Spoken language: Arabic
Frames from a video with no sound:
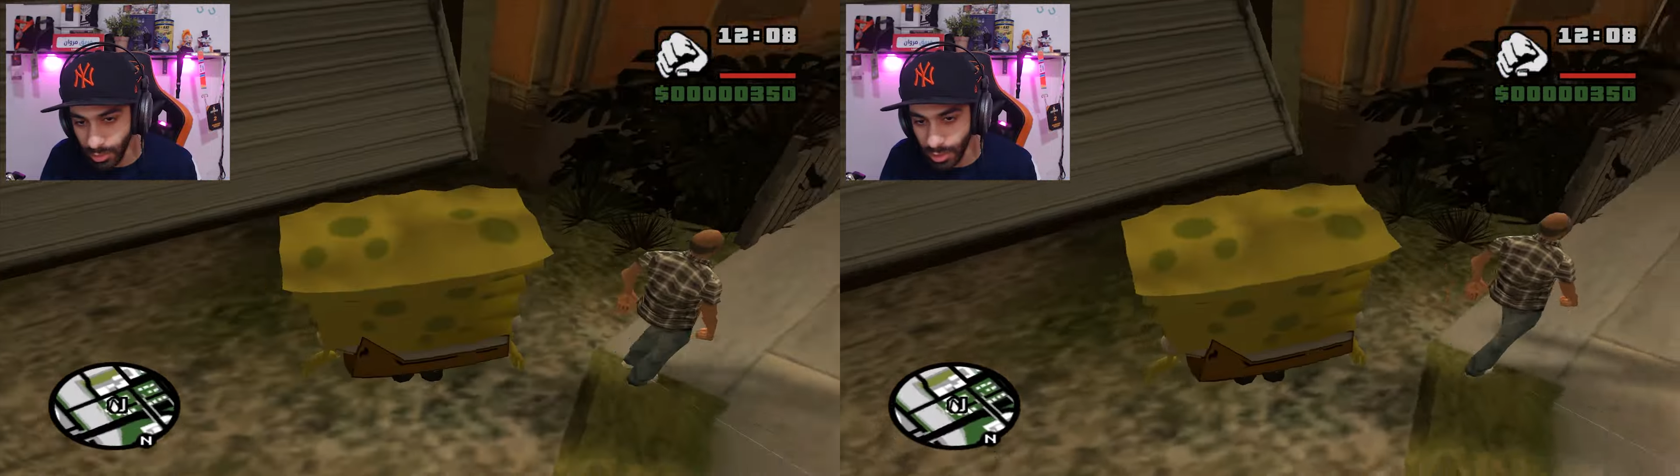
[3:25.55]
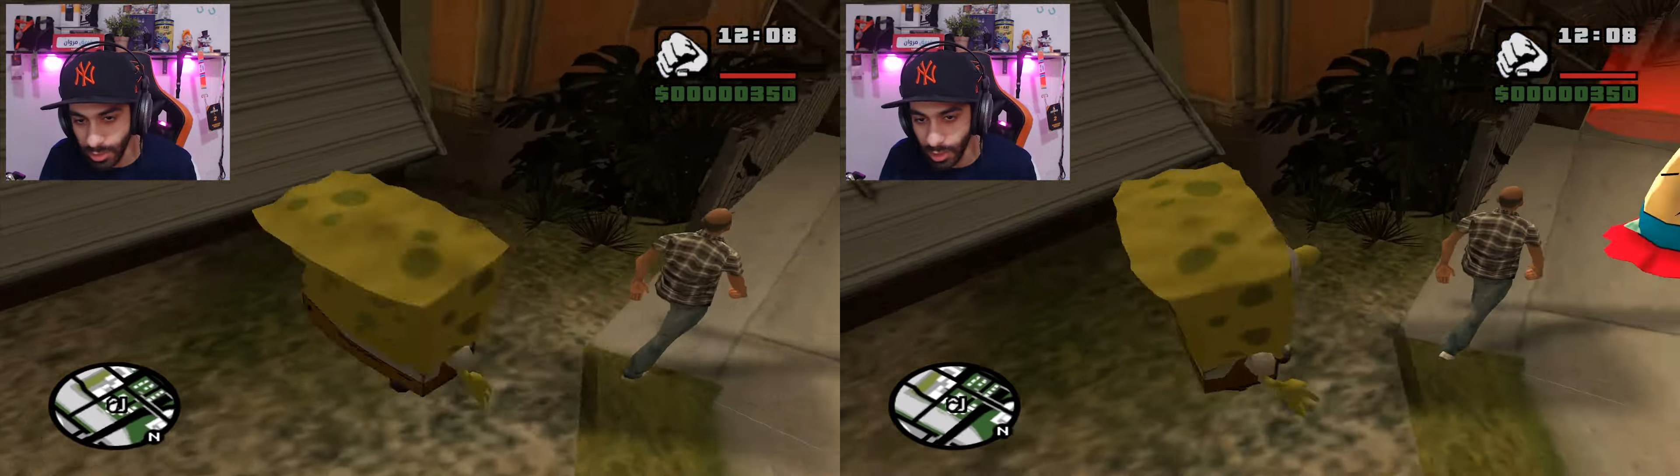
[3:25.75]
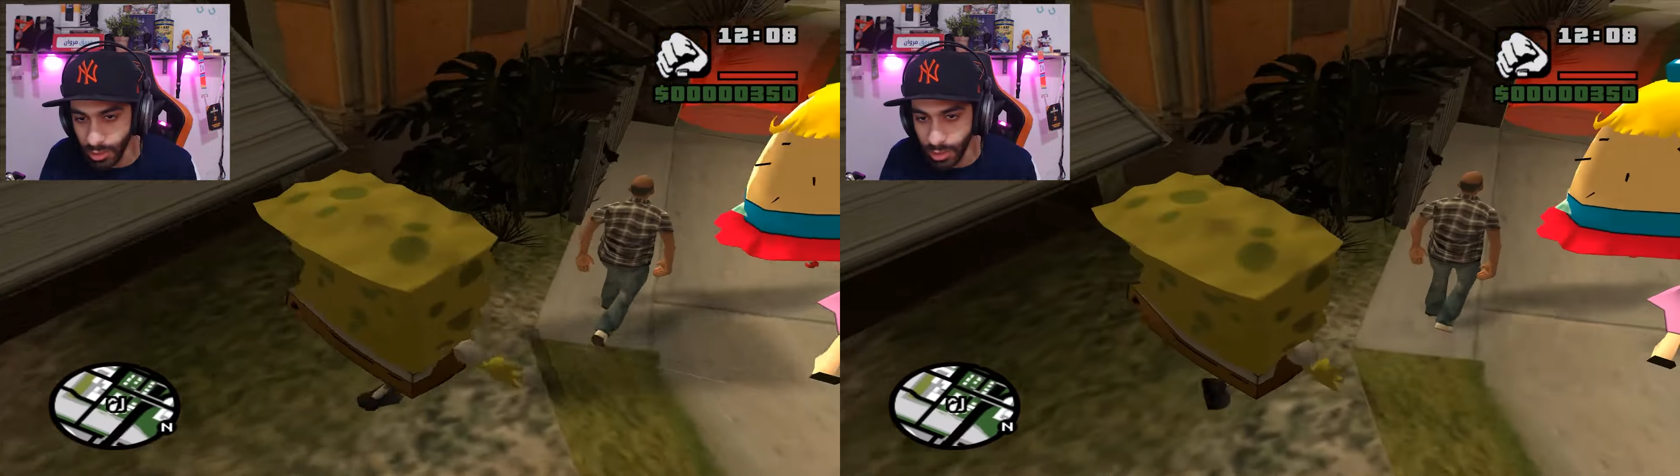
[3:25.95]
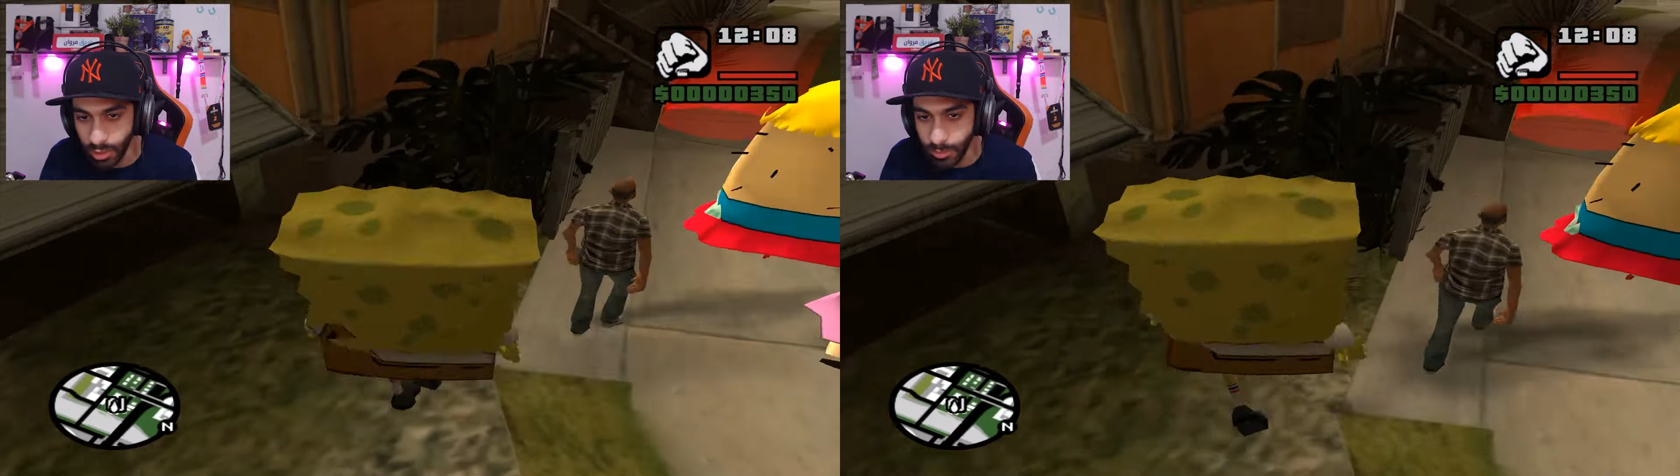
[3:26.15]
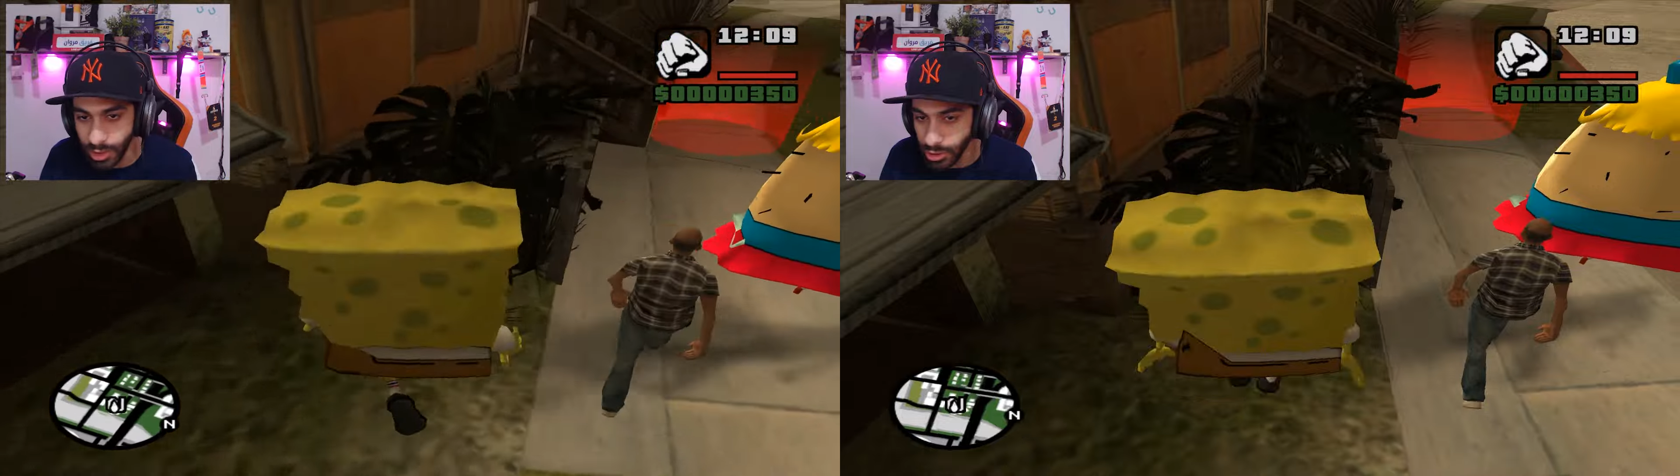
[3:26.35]
ياثر عليك
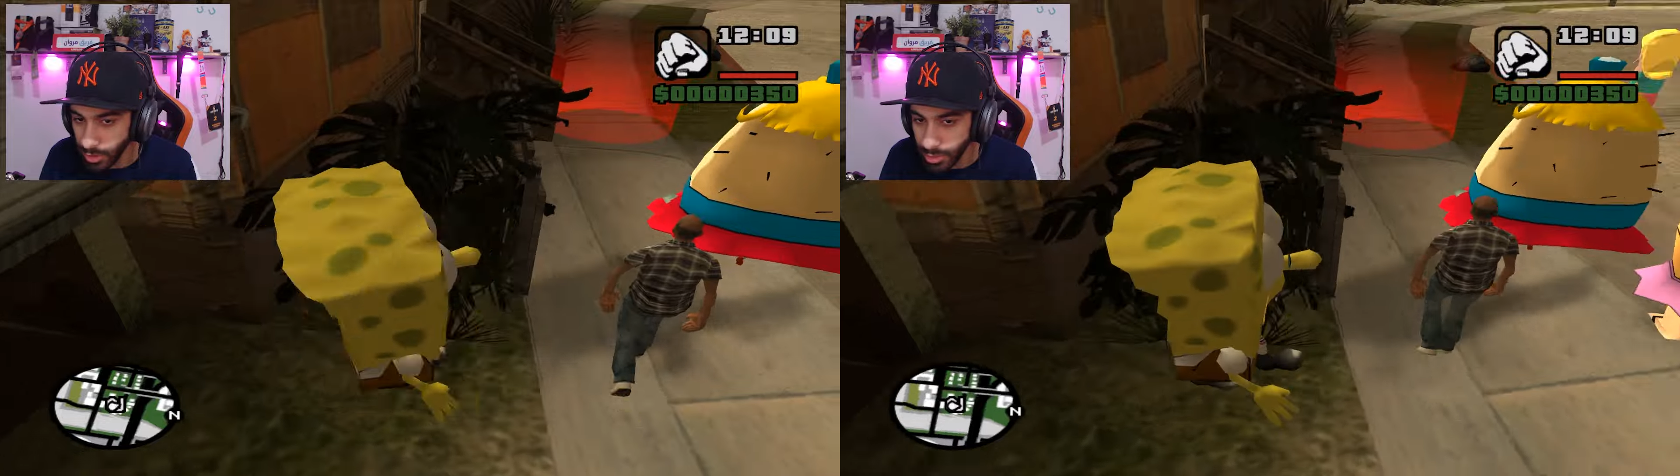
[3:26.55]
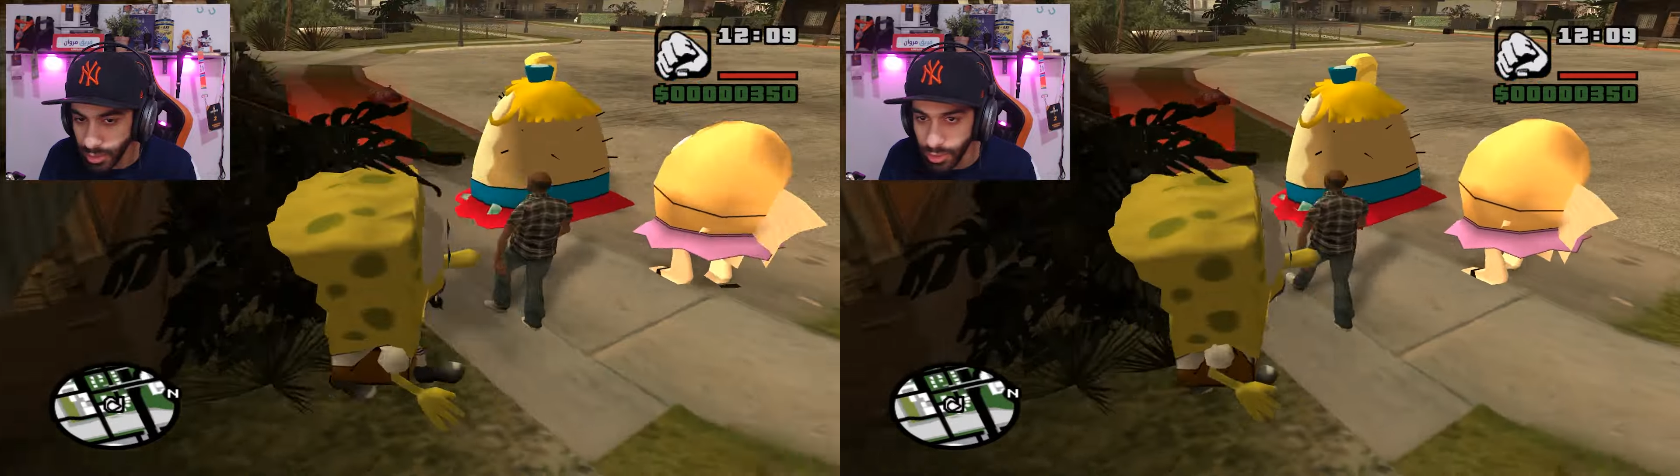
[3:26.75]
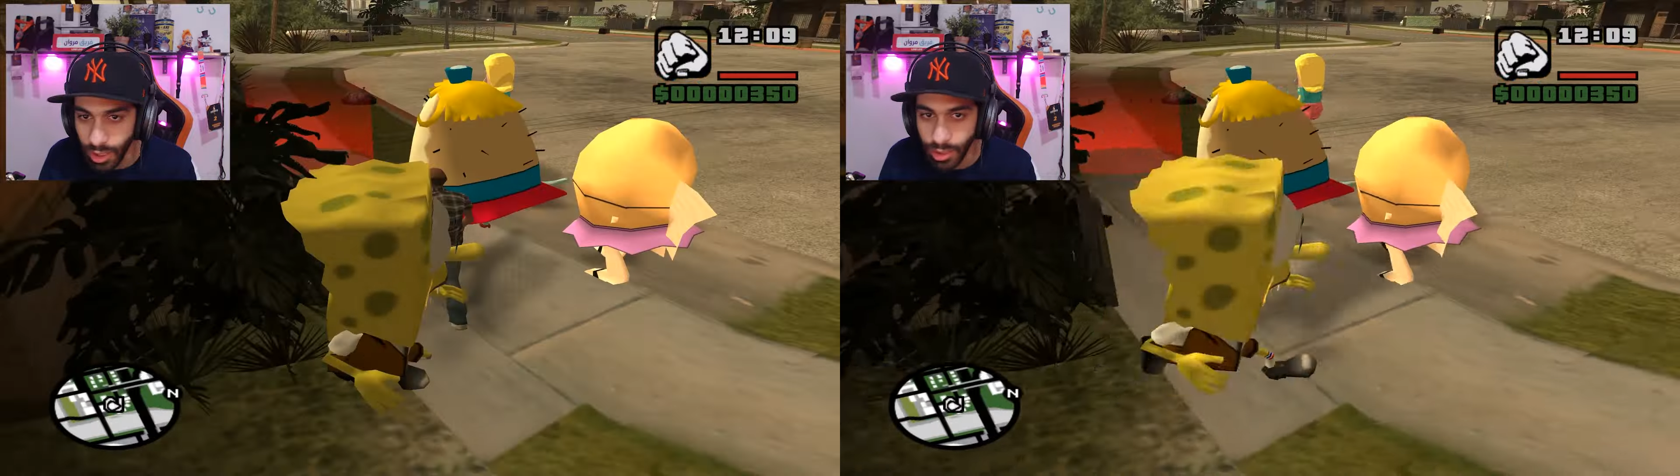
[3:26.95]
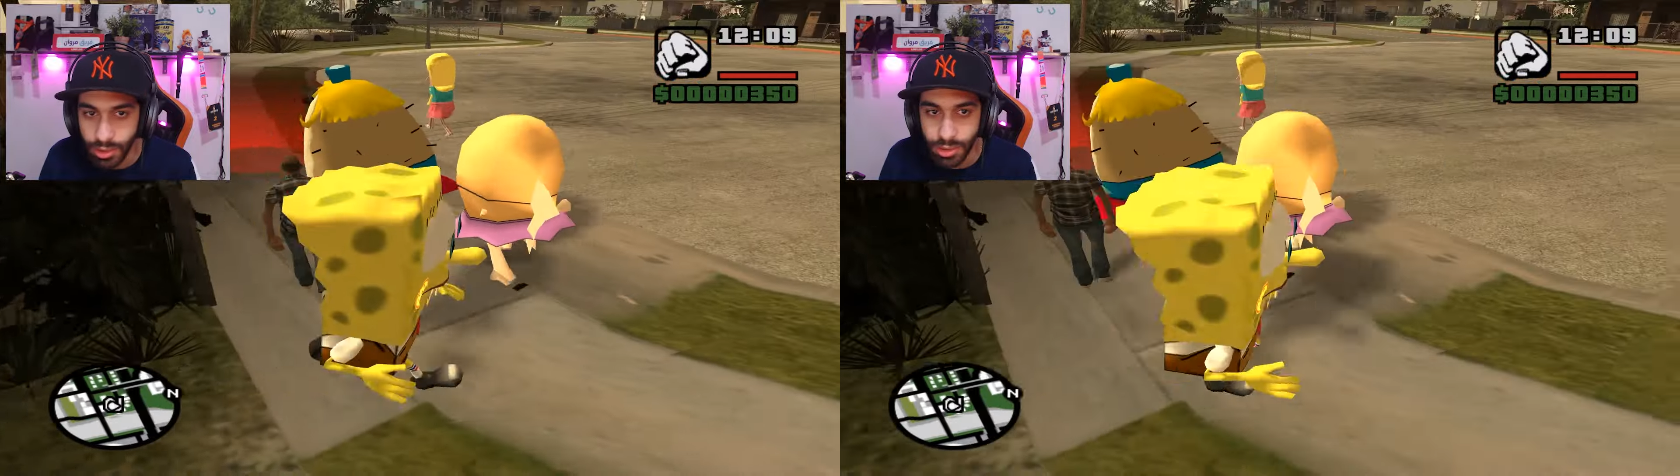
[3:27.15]
ها ما تخليش كلامي ياثر عليك يا حاج